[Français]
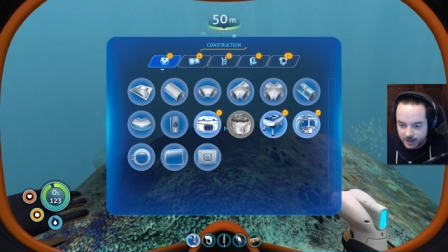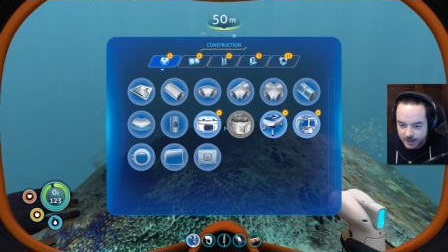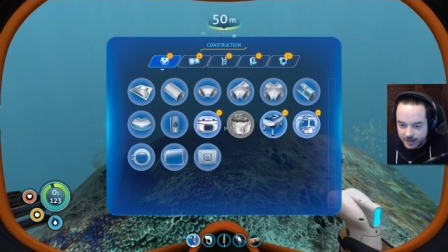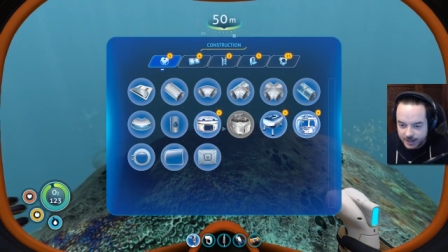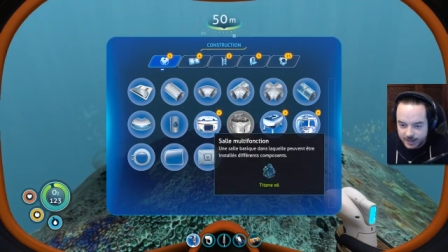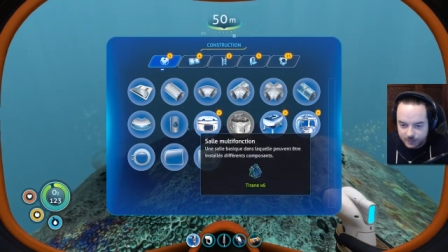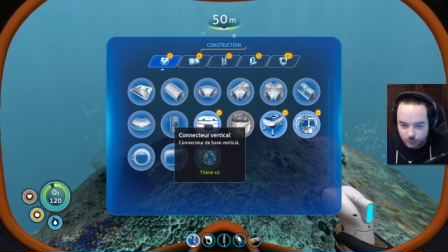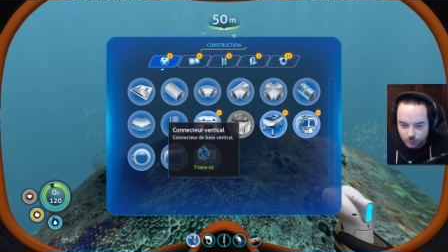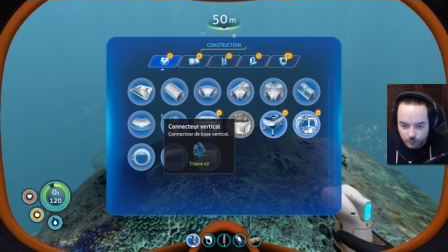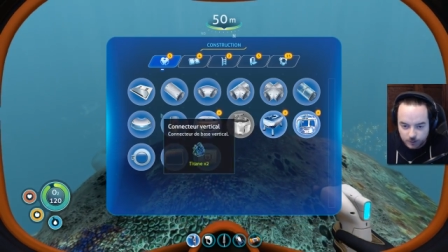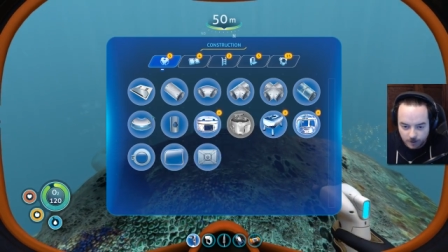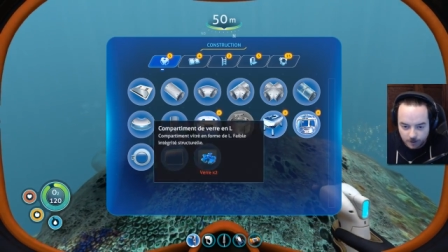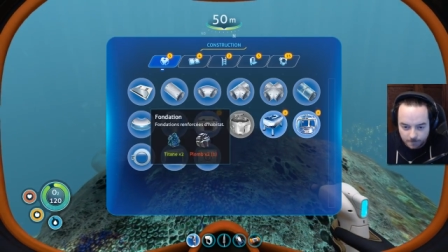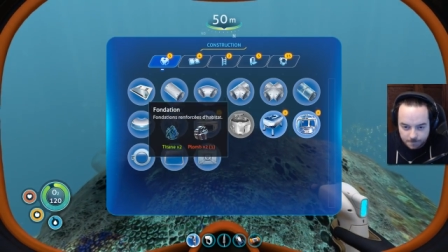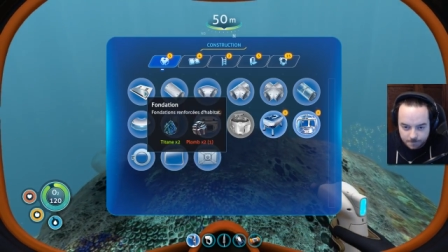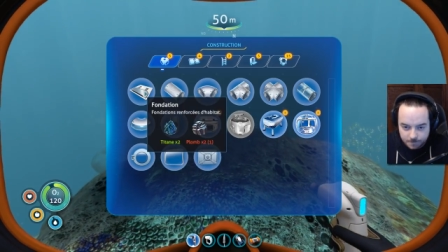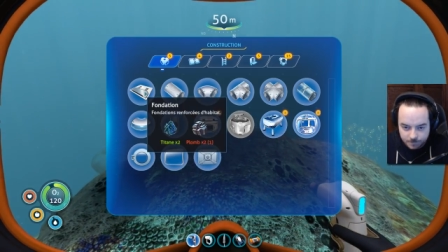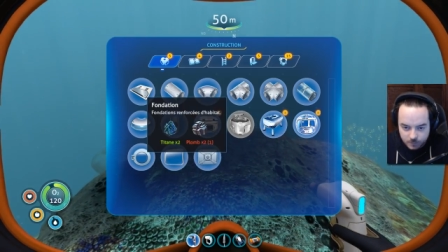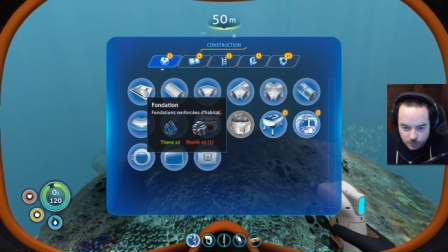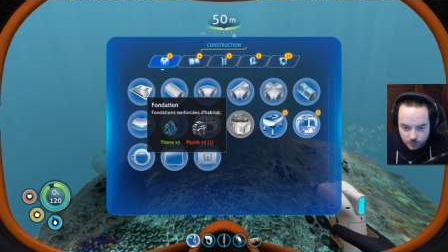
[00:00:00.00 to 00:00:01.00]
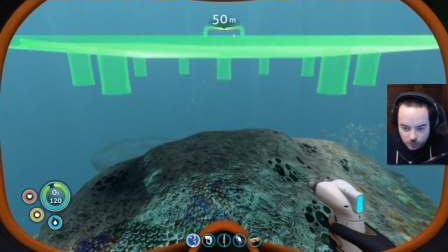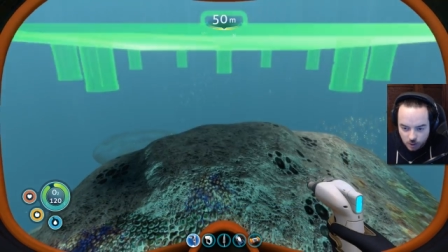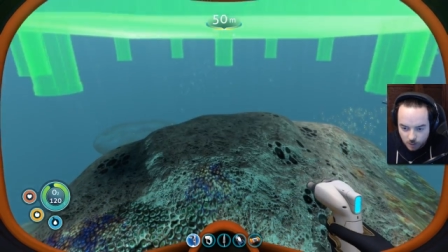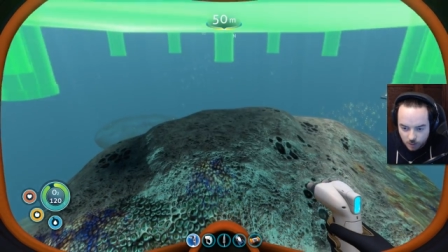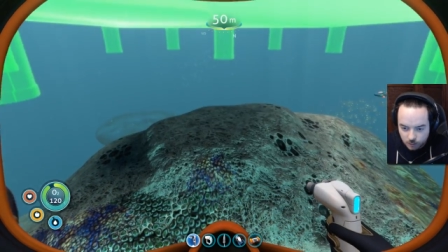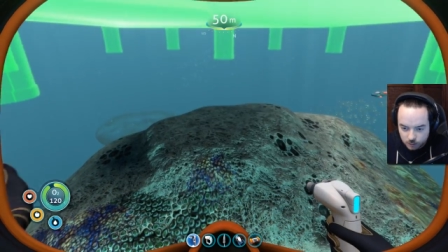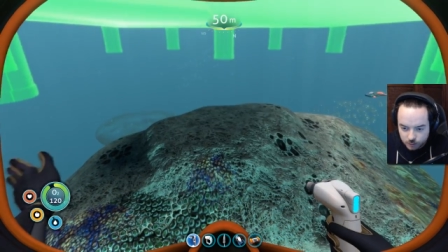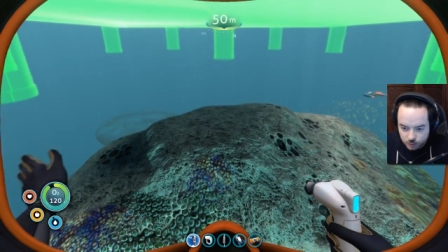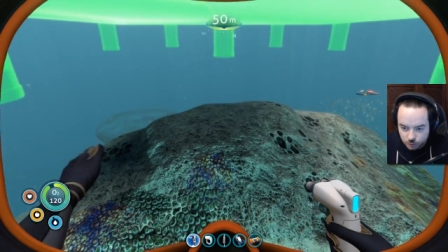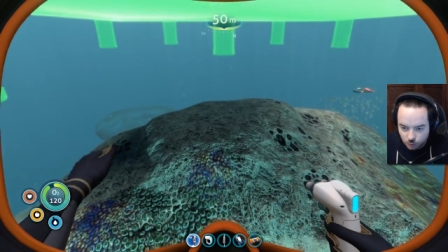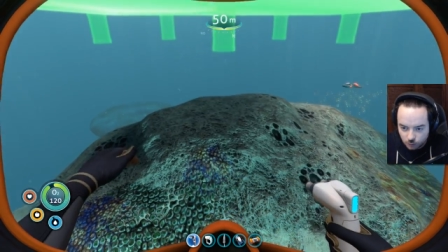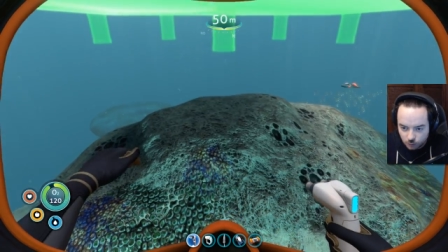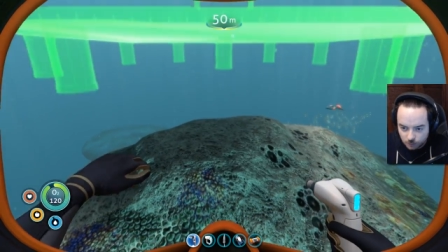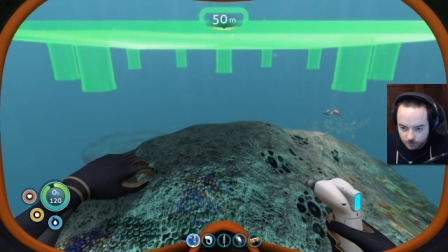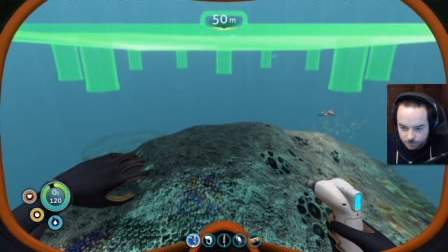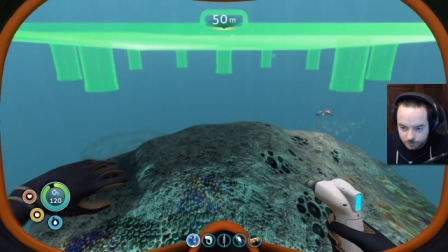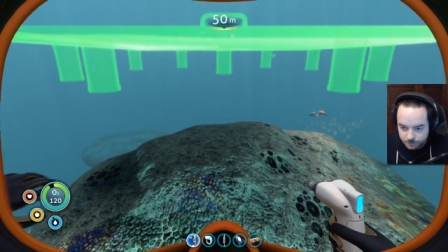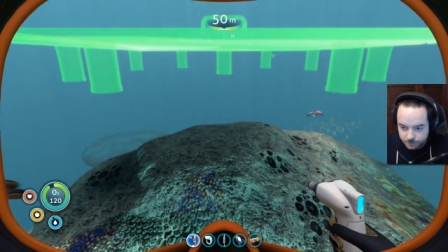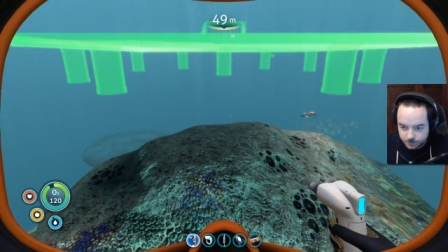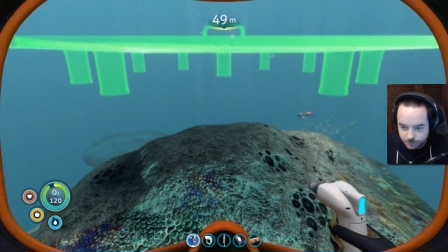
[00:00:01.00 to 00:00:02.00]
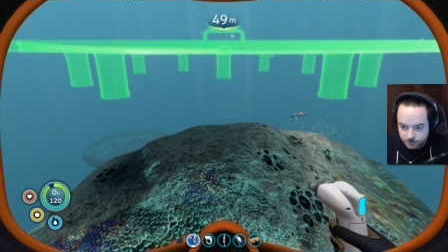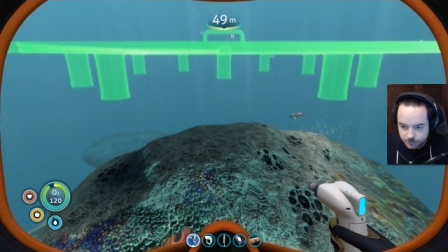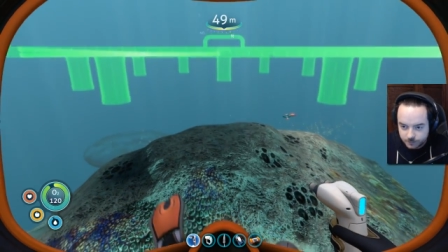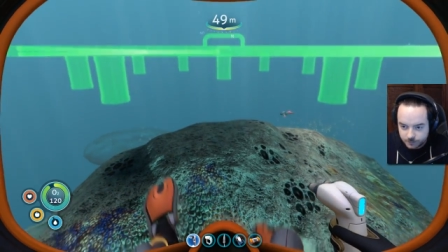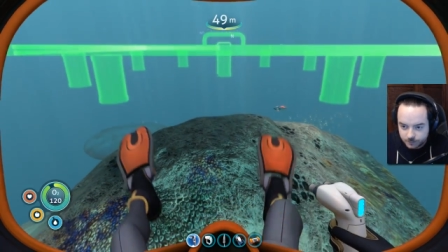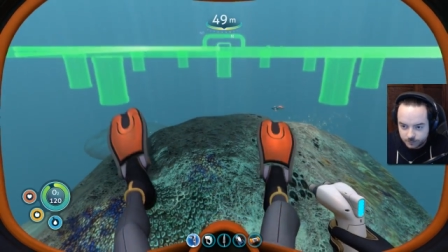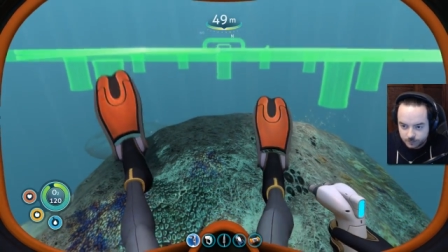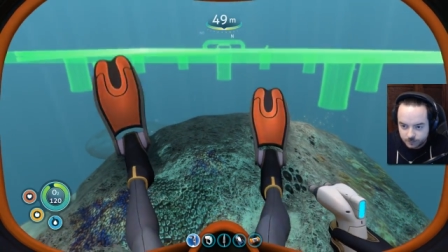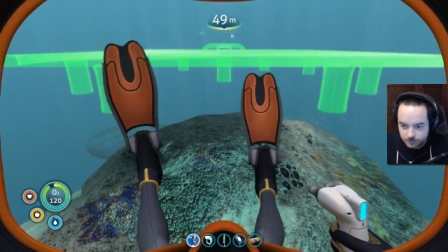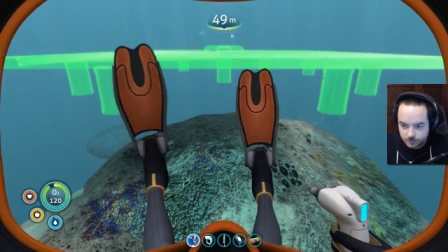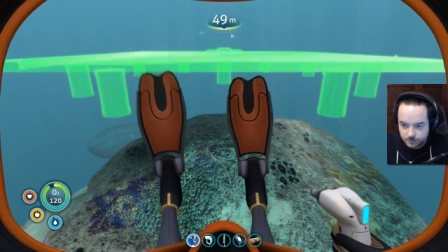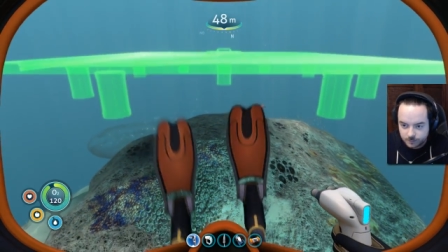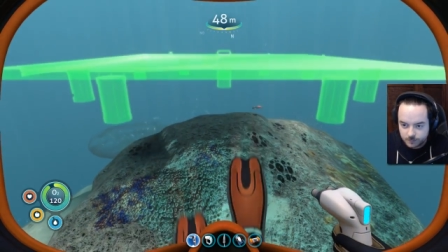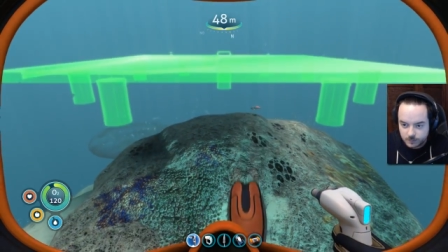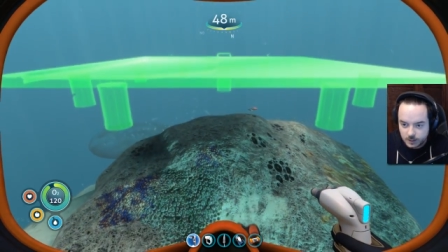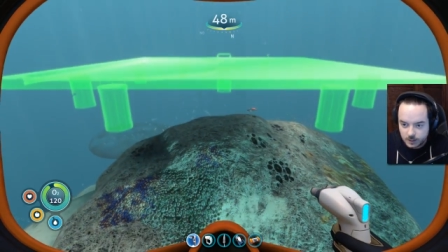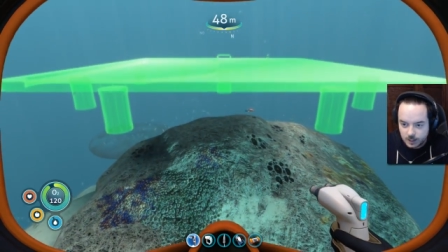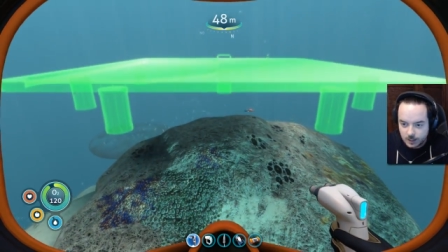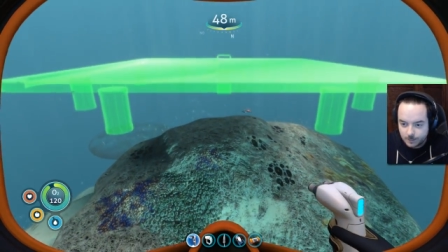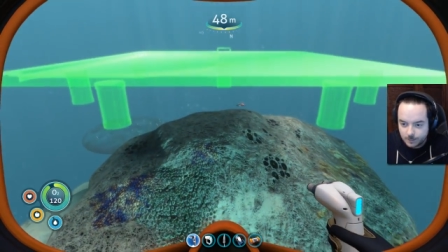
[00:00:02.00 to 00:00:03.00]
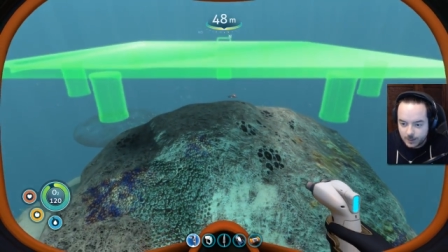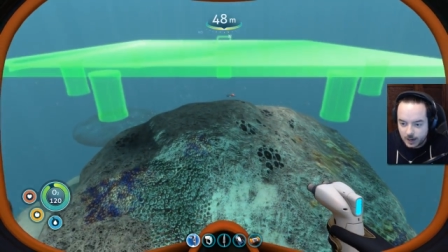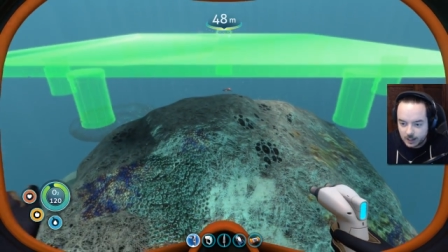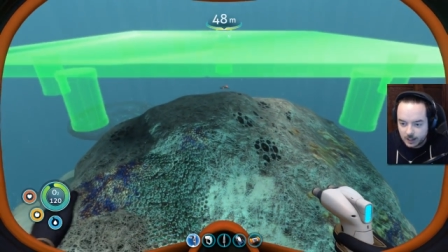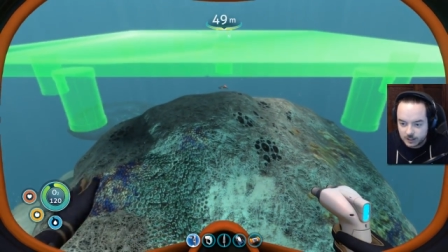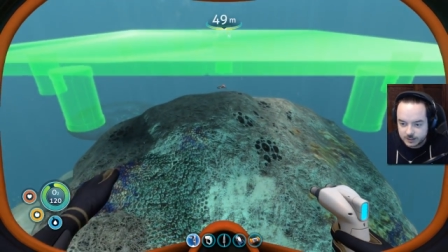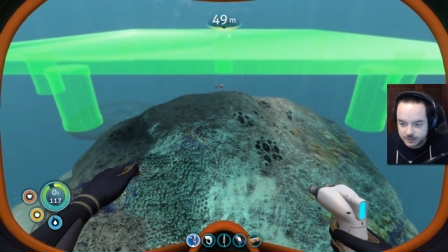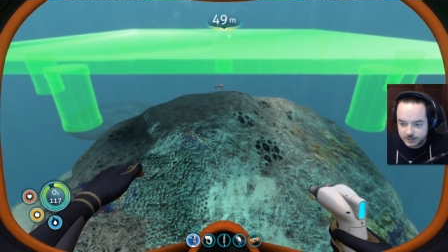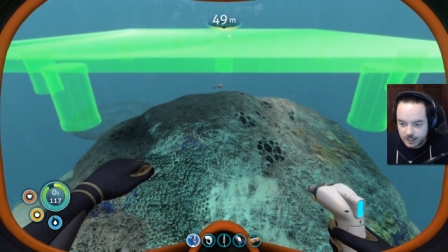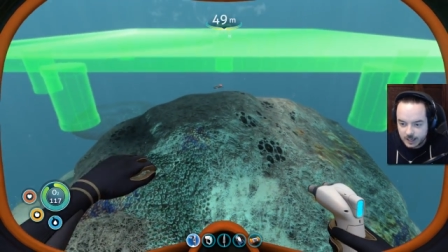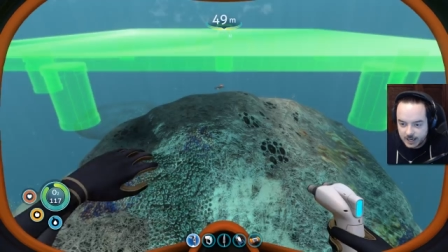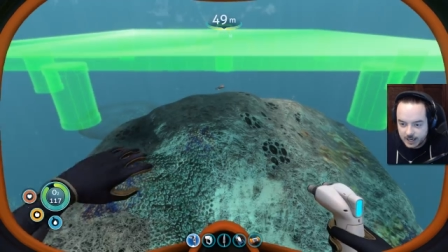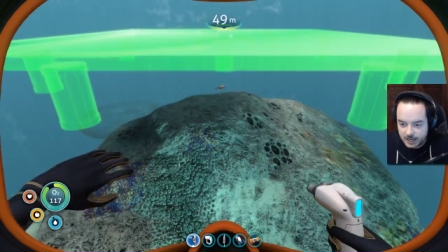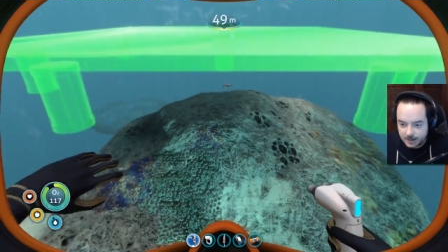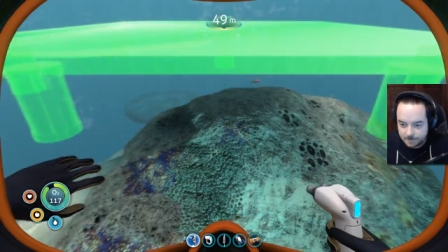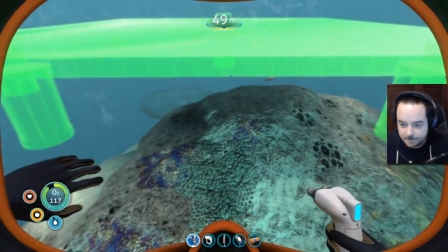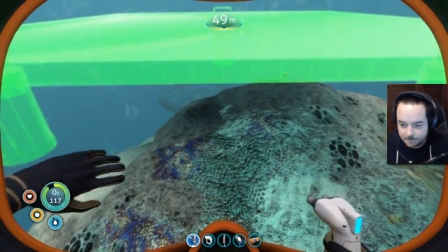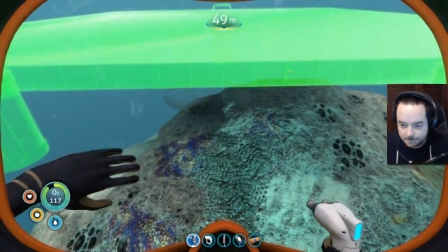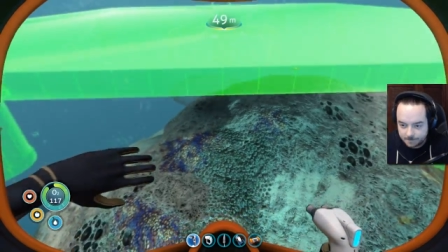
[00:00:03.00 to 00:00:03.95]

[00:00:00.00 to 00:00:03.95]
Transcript: Et donc, commençons par installer.